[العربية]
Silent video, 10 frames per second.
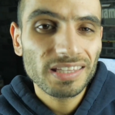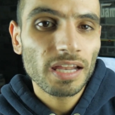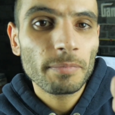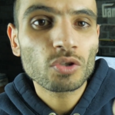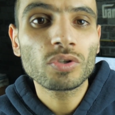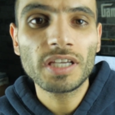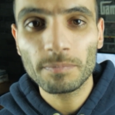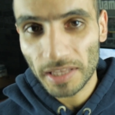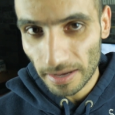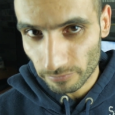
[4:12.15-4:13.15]
انت لما تكون
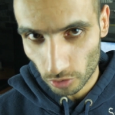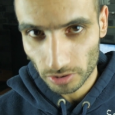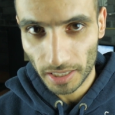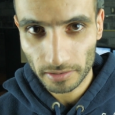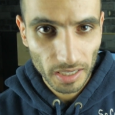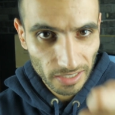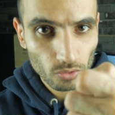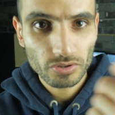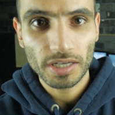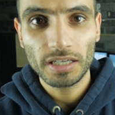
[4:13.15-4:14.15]
تحب تلعب فورتنايت خلينا
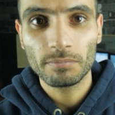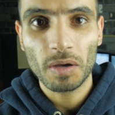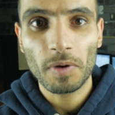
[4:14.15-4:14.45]
نكون صريحين مع